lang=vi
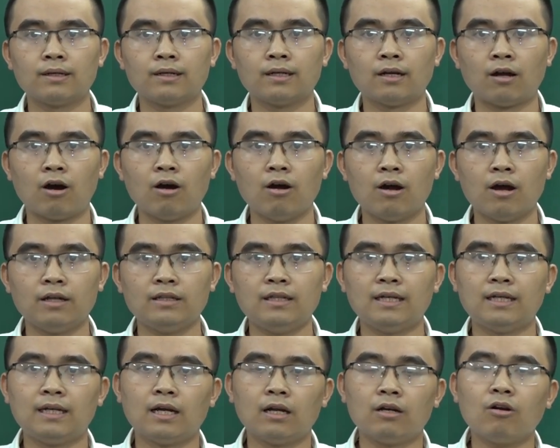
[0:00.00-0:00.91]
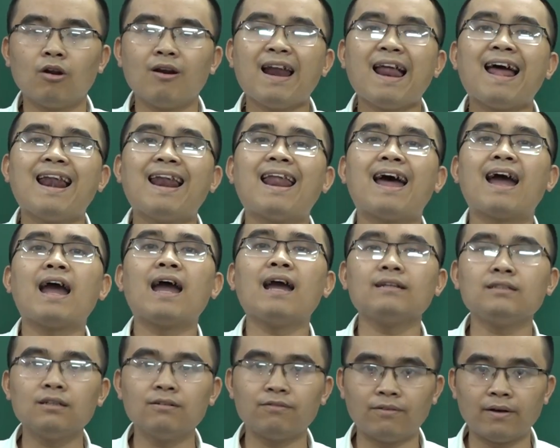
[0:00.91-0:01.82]
Đó, thì nó la lá
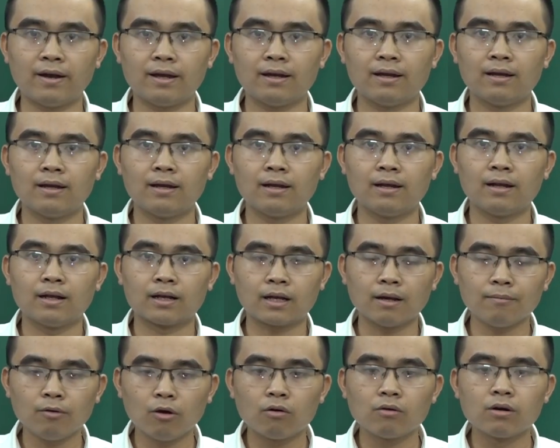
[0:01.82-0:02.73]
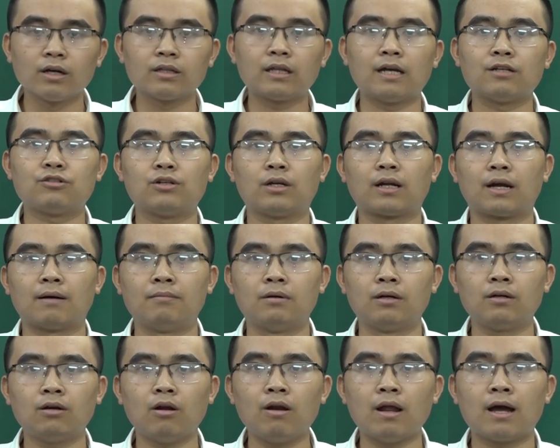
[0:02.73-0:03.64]
như vậy. Cấp độ người thầy truyền cảm
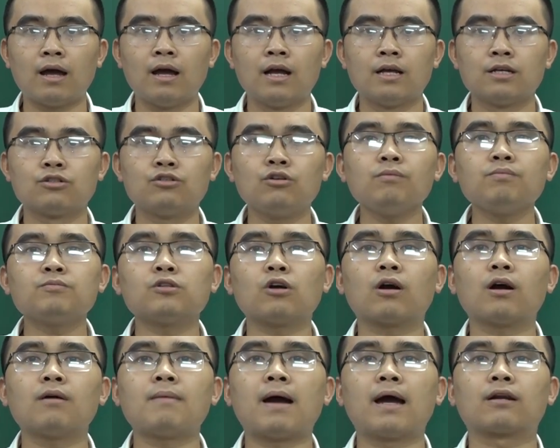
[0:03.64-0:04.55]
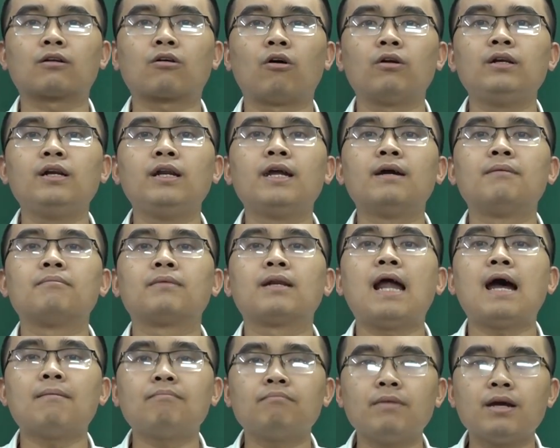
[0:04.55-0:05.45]
hứng đó là giúp cho các bạn có niềm
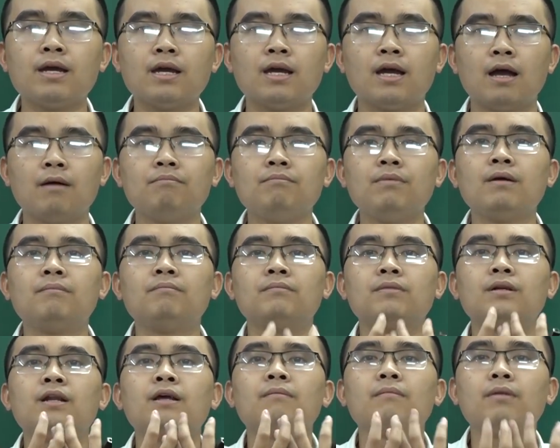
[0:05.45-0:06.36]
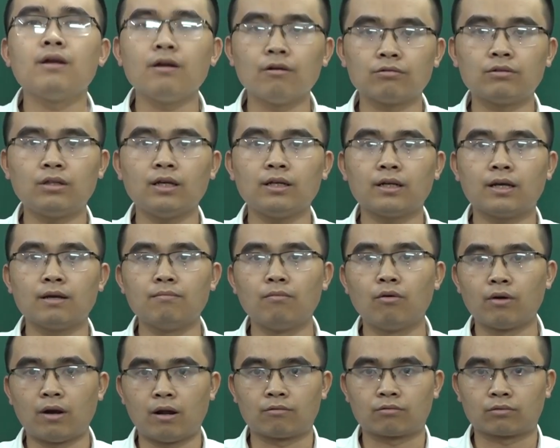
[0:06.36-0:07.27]
đam mê, niềm, niềm yêu thích cái
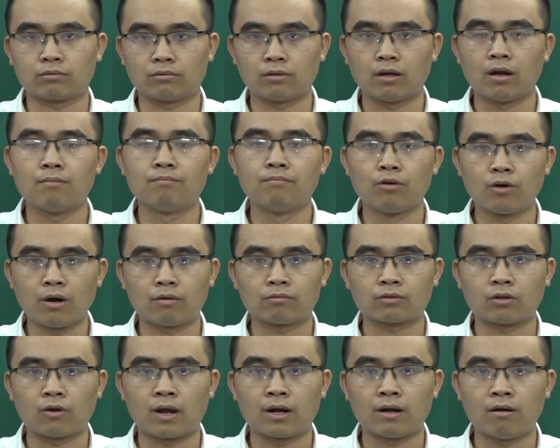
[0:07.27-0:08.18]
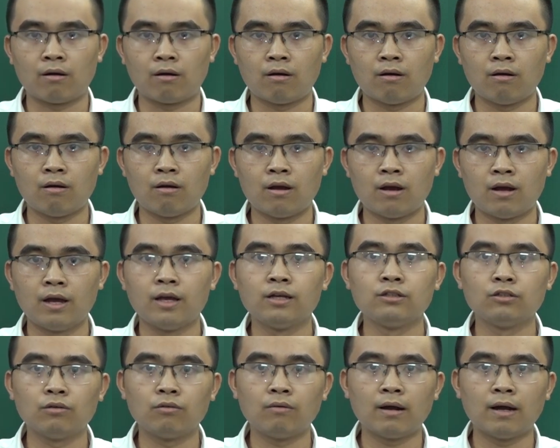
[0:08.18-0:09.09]
môn học môn học toán đó.
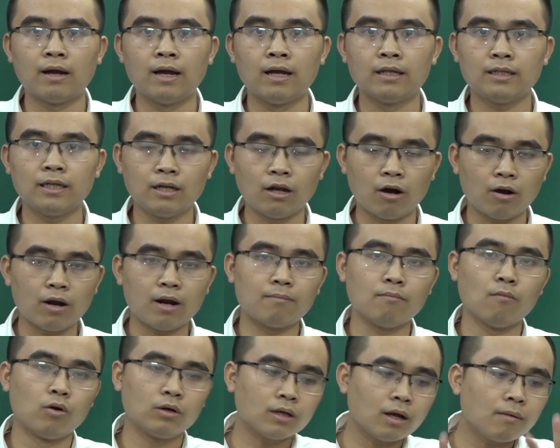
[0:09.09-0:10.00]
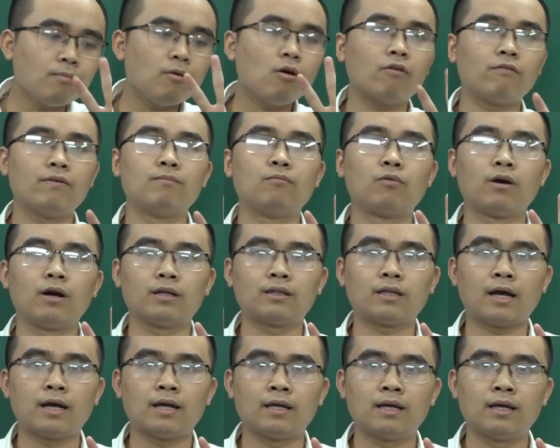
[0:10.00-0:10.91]
Hình dung ạ? Thì đó là bốn cấp độ về một người
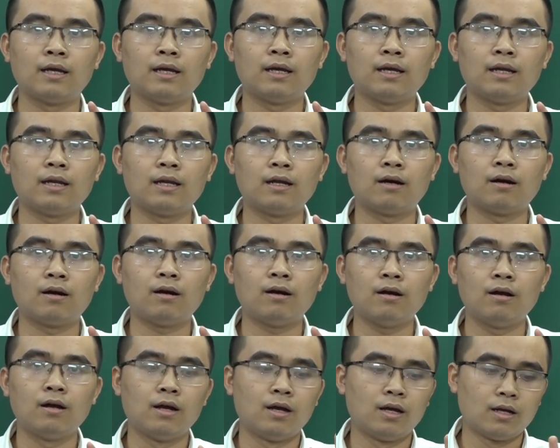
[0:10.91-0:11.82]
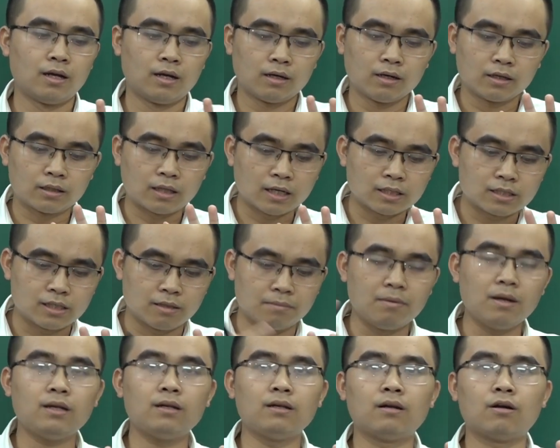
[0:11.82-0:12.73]
thầy. Đó, người thầy chỉ
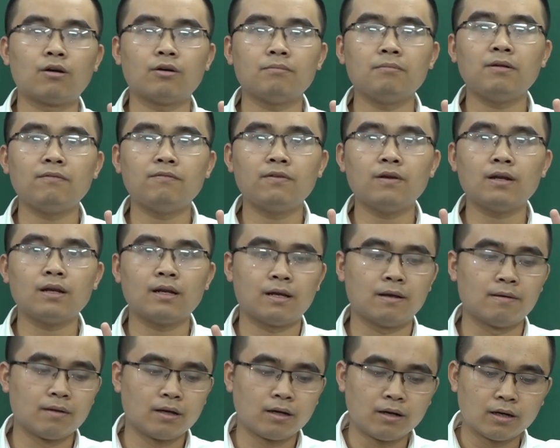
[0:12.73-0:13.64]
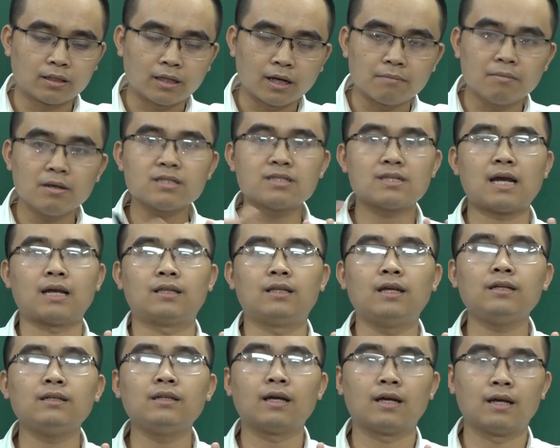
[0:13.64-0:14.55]
biết nói, biết viết này, người thầy biết giải
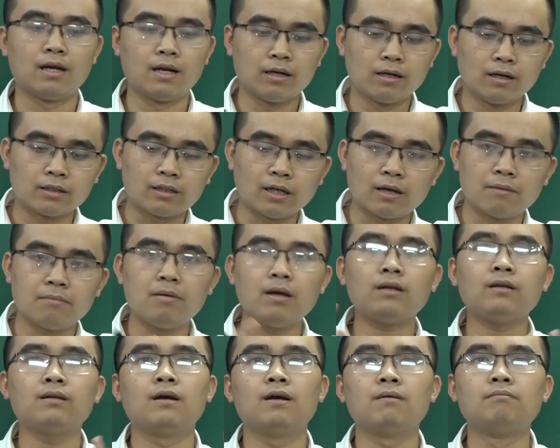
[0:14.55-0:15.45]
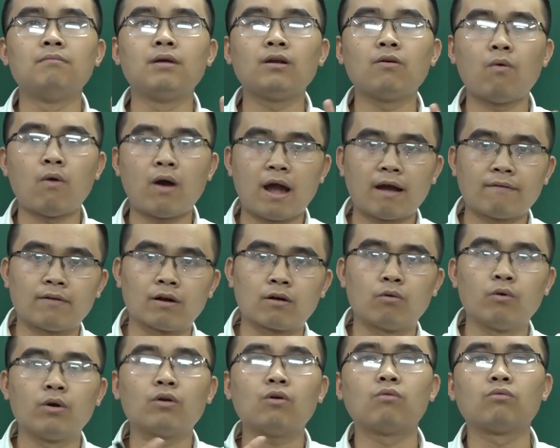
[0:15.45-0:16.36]
thích này, người thầy biết minh họa, và
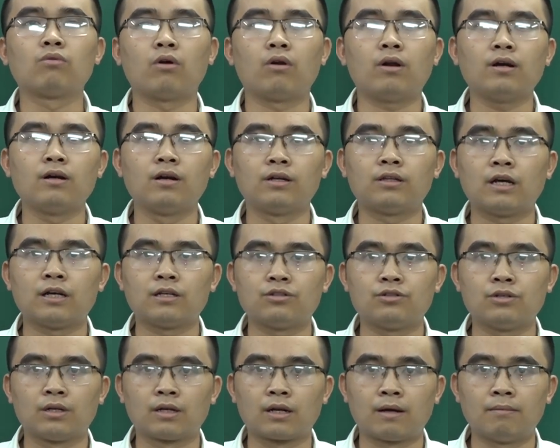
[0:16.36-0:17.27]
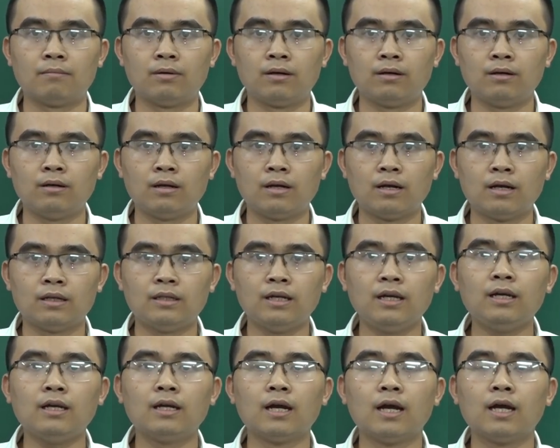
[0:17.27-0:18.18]
cuối cùng đó là người thầy truyền cảm hứng.
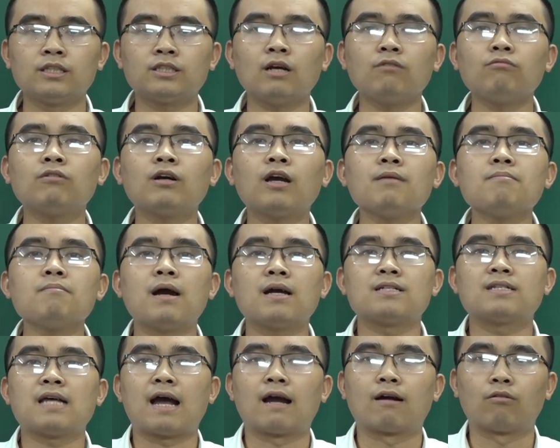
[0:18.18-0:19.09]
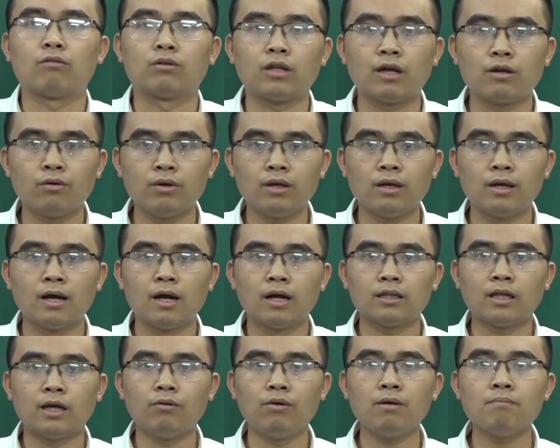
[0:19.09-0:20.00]
Thì trong cái bài giảng của thầy Huy,
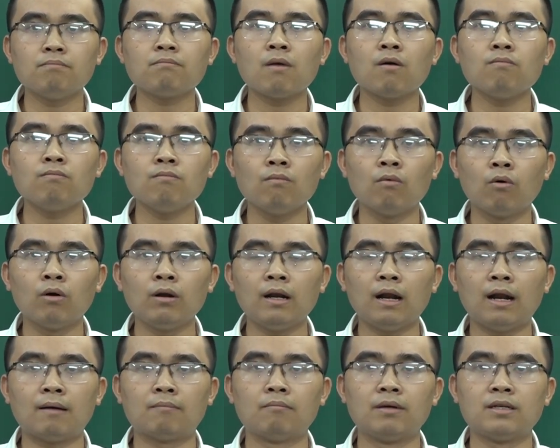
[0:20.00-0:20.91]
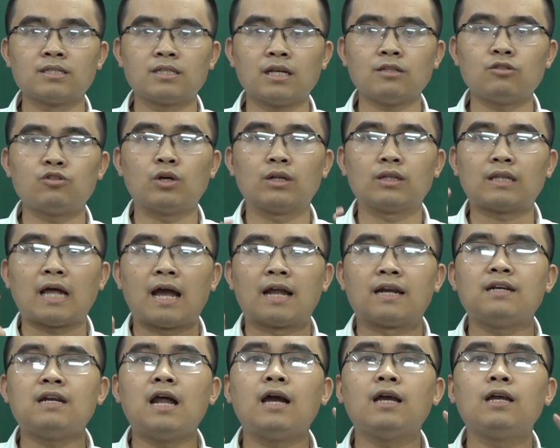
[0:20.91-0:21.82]
thầy Huy mong muốn là mình sẽ truyền tải
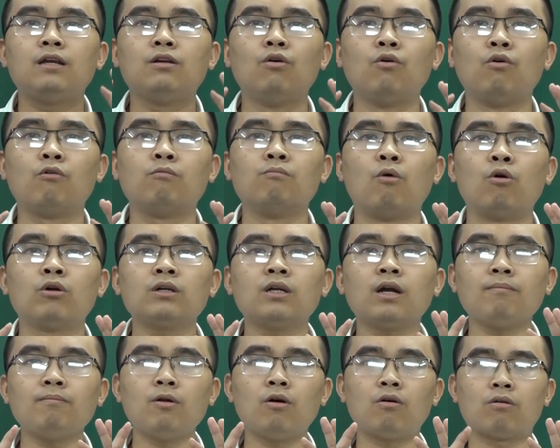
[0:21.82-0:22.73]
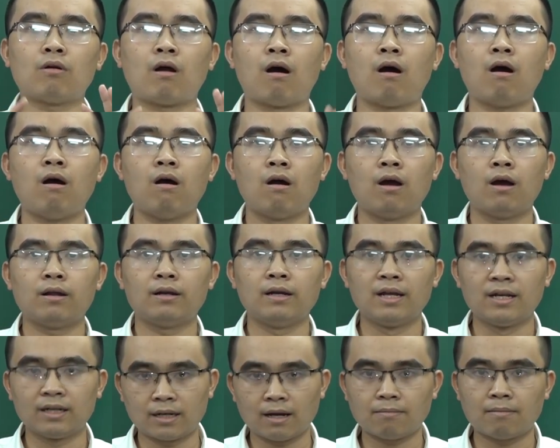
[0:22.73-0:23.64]
đầy đủ bốn cấp độ đó
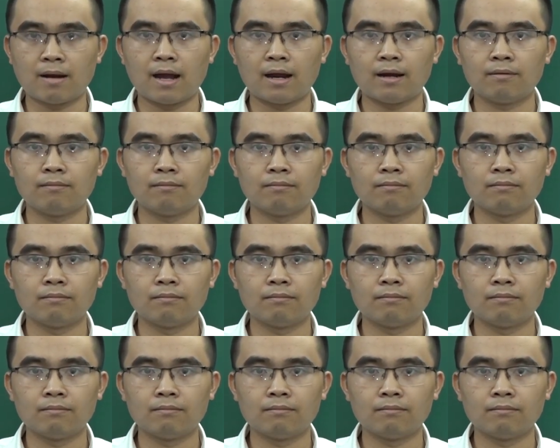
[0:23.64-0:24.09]
đến các bạn.